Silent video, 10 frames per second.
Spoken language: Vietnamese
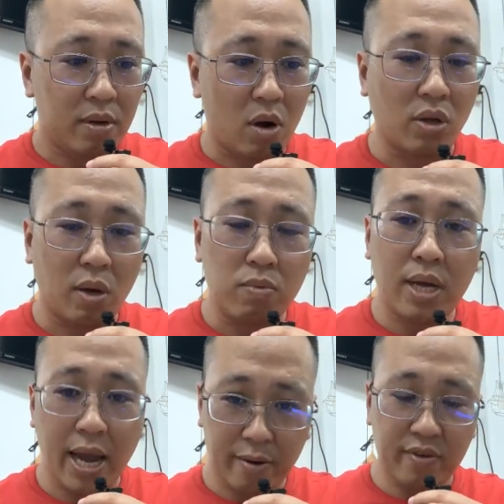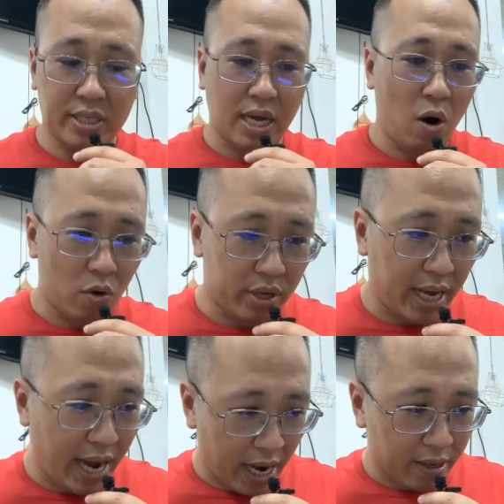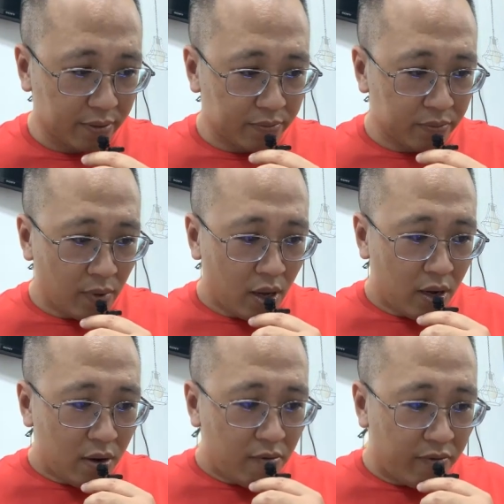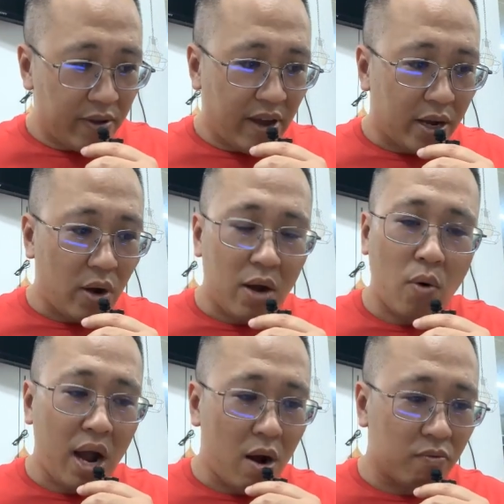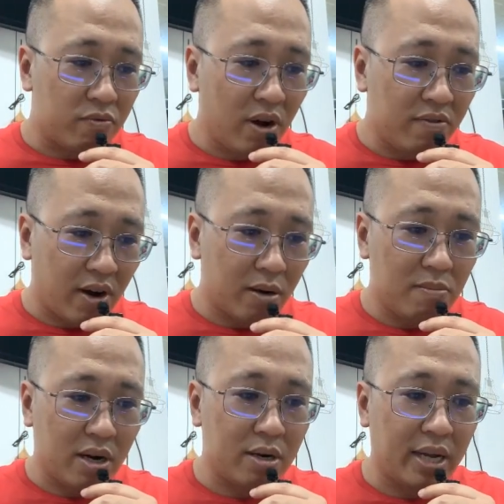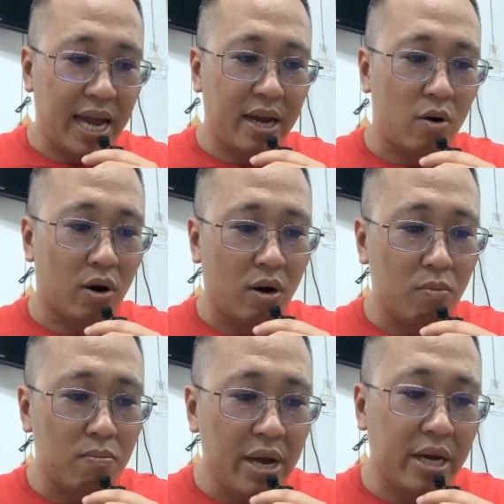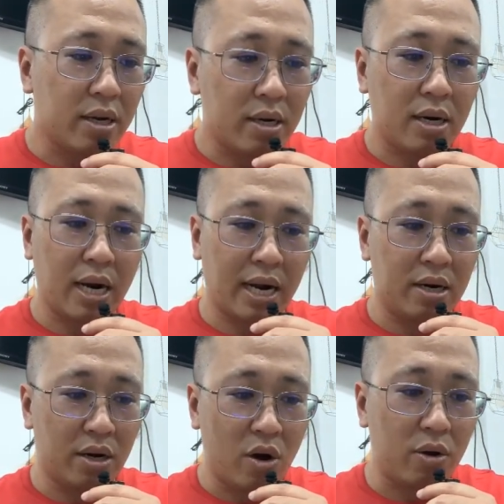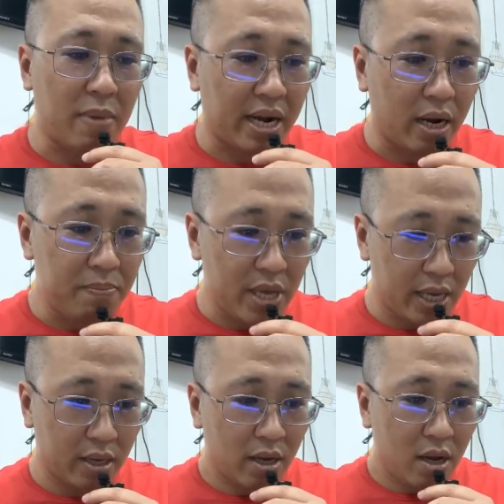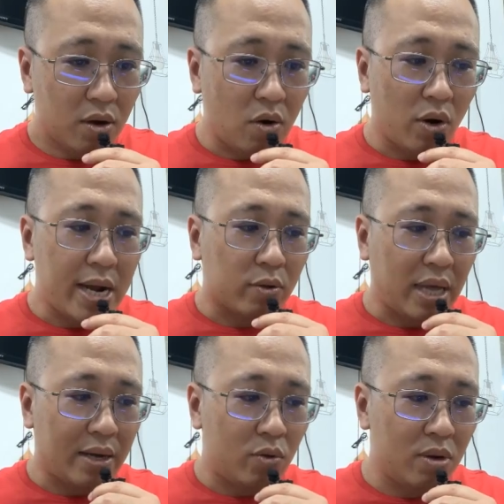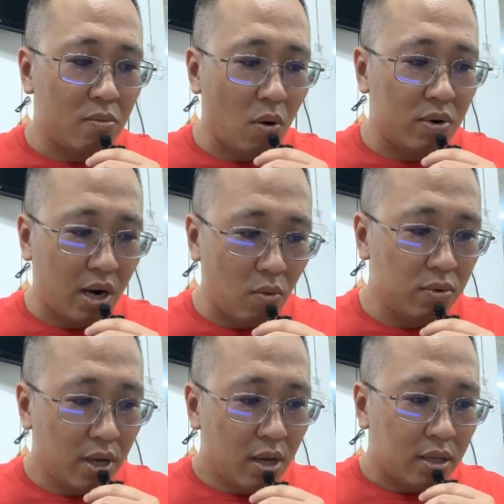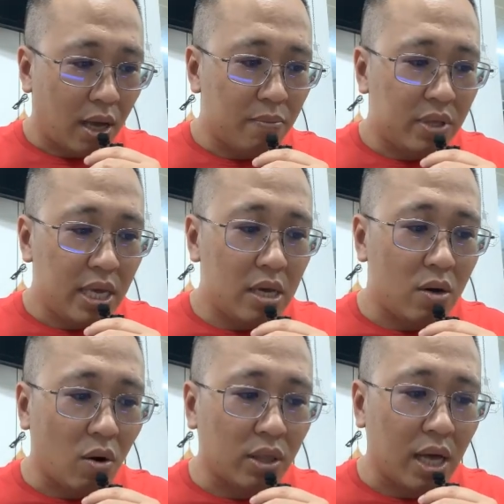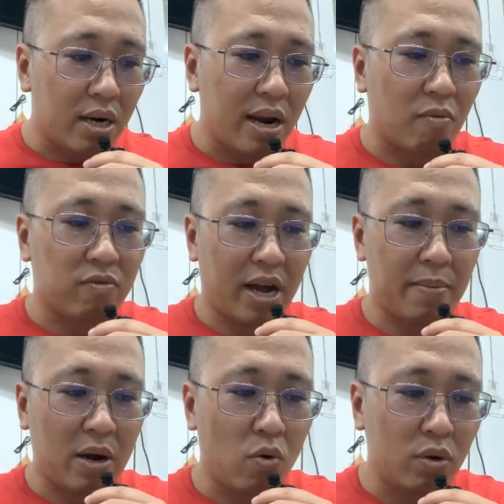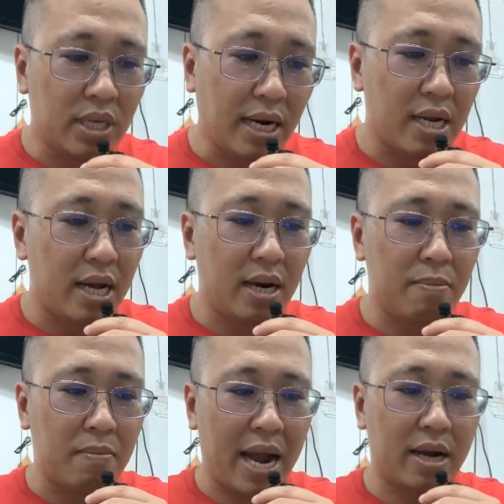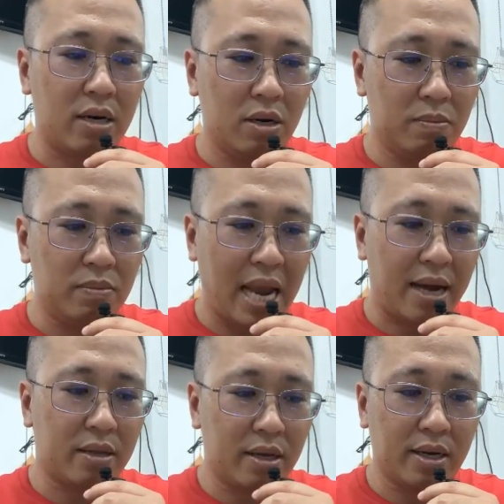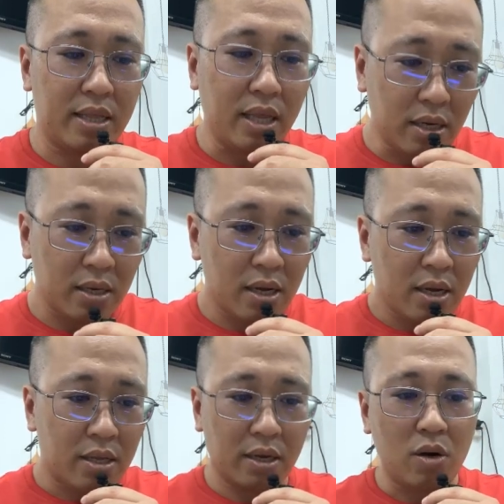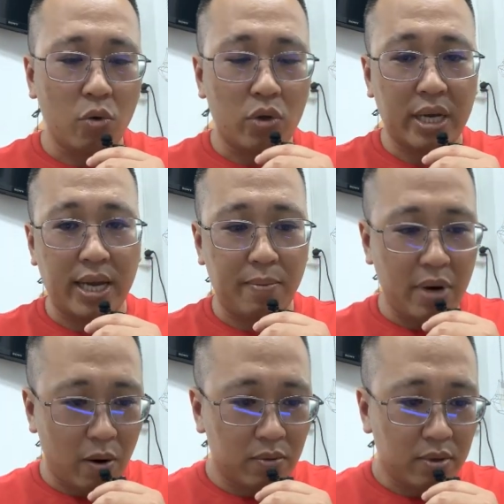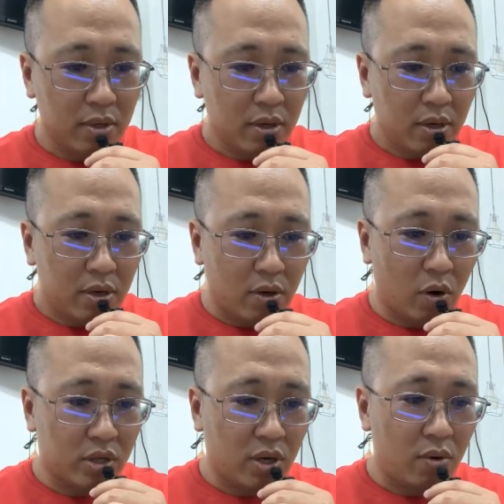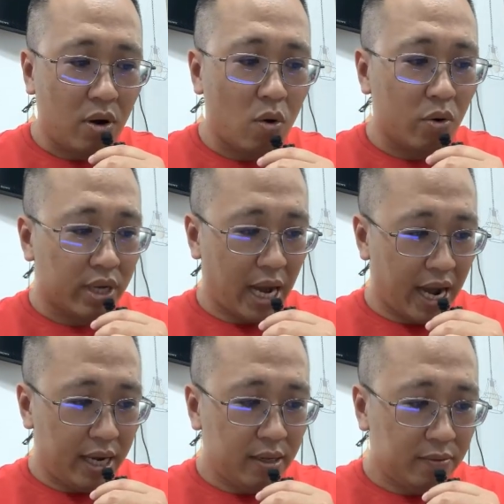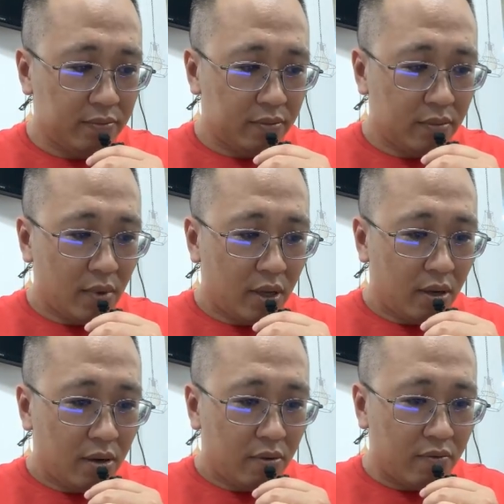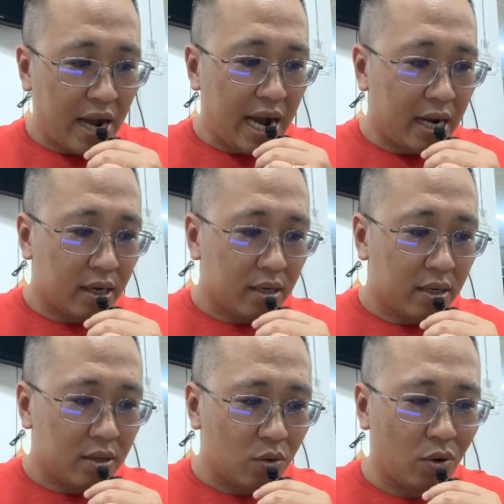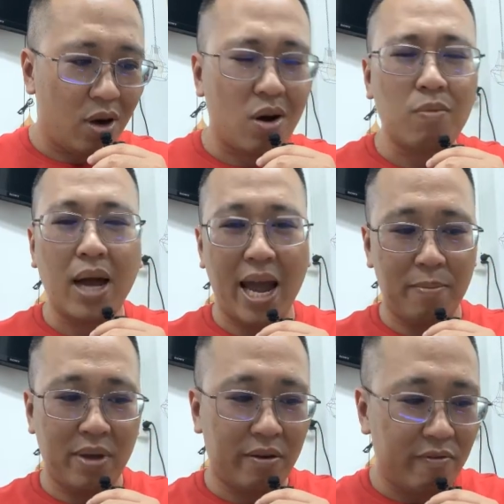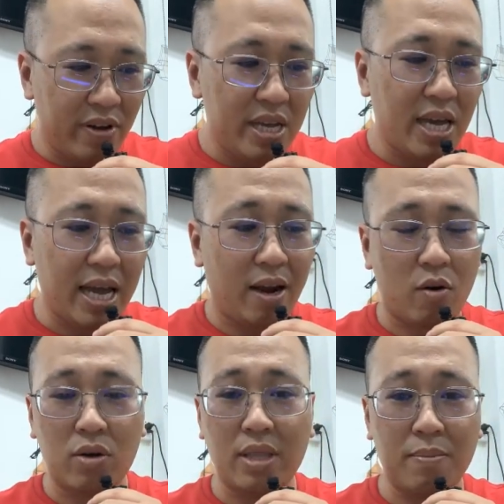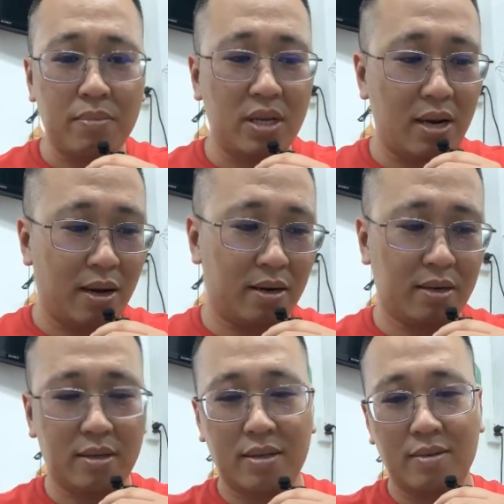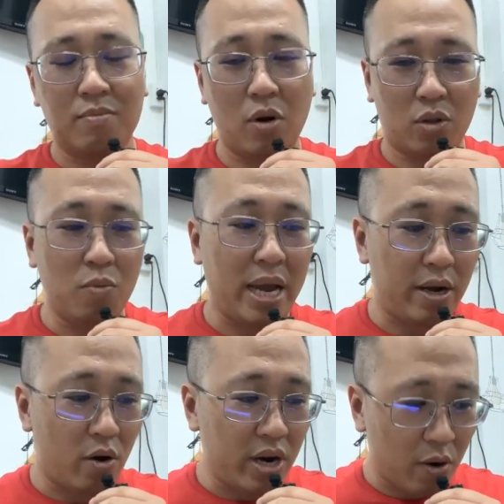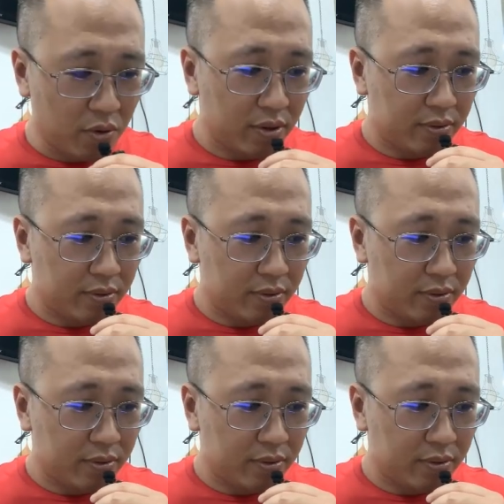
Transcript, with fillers: có thống kê về xã hội chẳng hạn vì vậy các khóa học vớ vẩn mà người nghe còn không biết rằng người nói bằng cấp gì, có đào tạo chuyên môn không, thậm chí có tên đọc vài ba cuốn sách hay lên mạng lượm lặt những cái tích, những câu chuyện cảm động, rồi sau đó ngồi kể. Và tụi nó không hề miễn phí hay là có tâm như là bọn chúng hay nói đâu.